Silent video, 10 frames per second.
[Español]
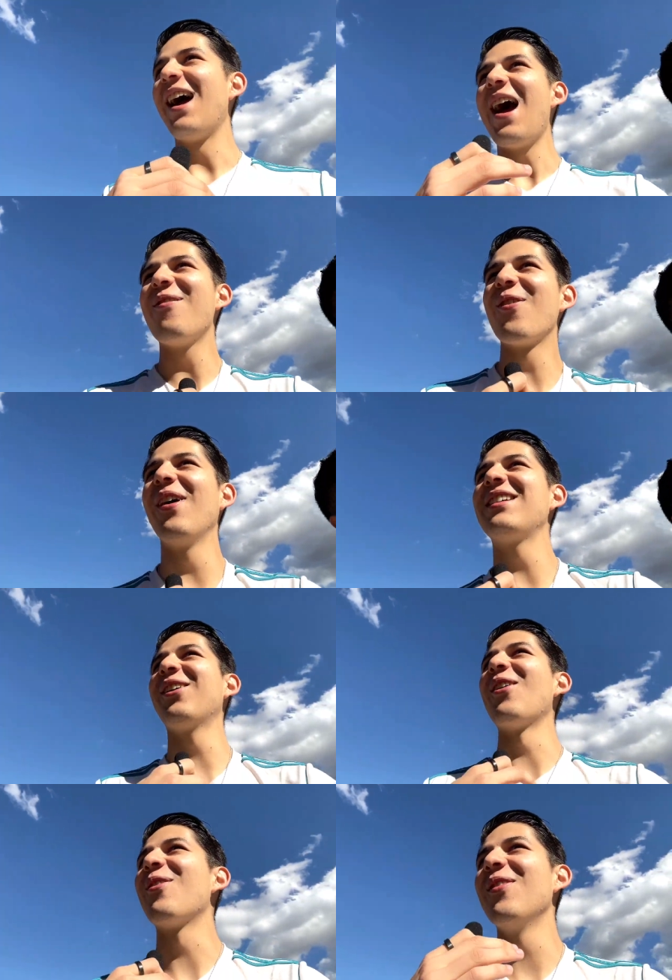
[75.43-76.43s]
I'm from
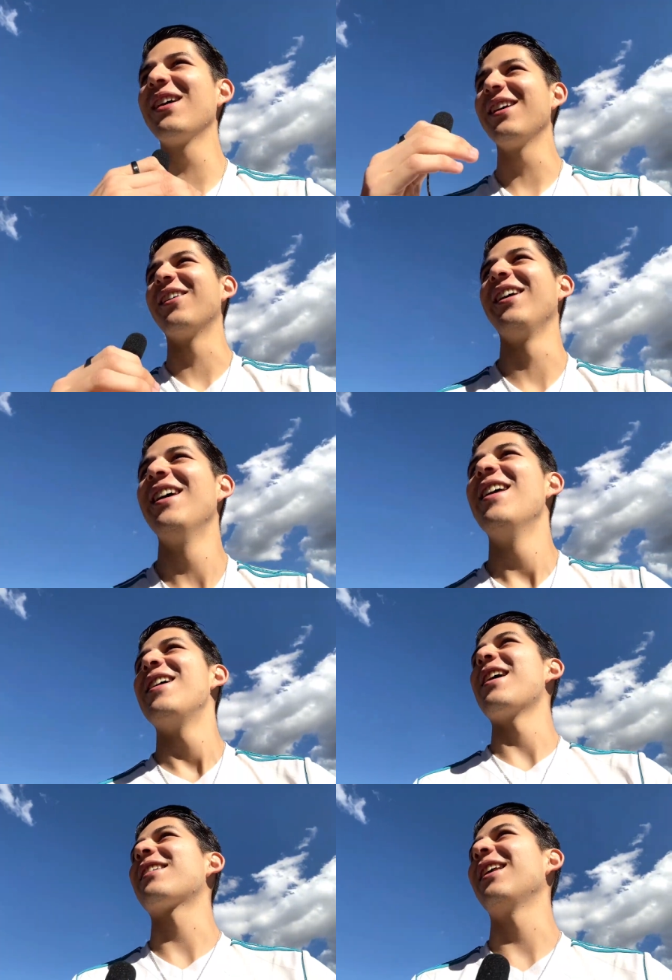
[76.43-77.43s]
Mexico, I'm from Mexico.
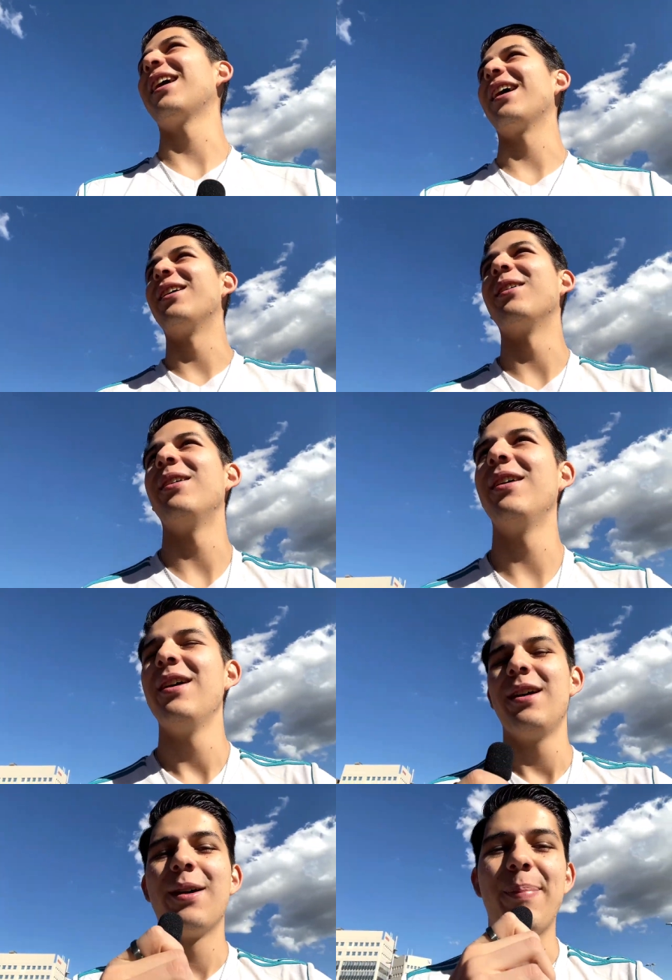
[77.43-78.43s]
Y así de que. ¿Qué
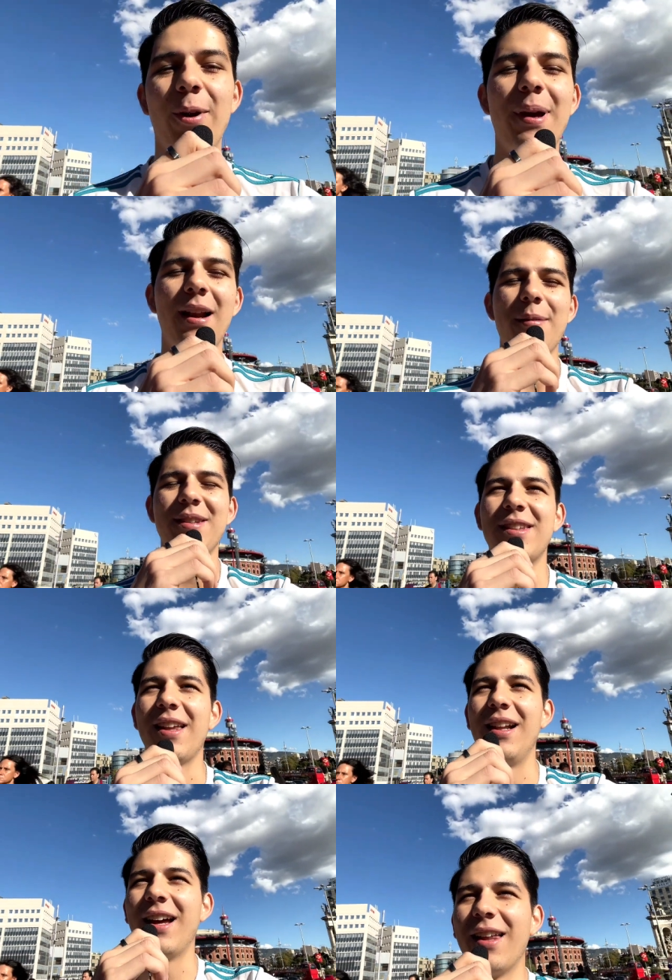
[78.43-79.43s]
pasa? Pero vean la vista
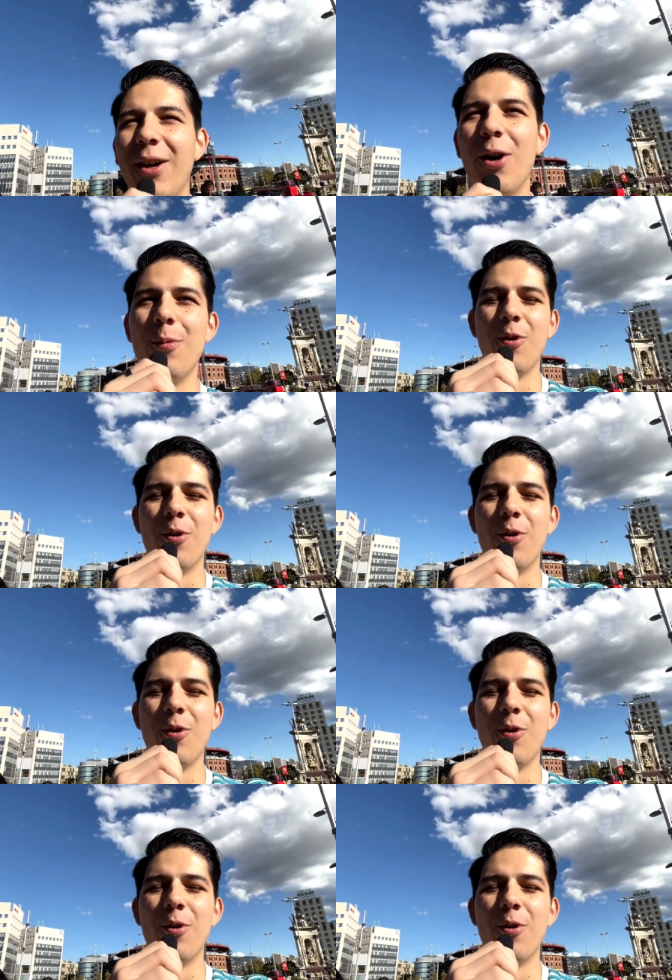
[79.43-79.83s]
del día de hoy,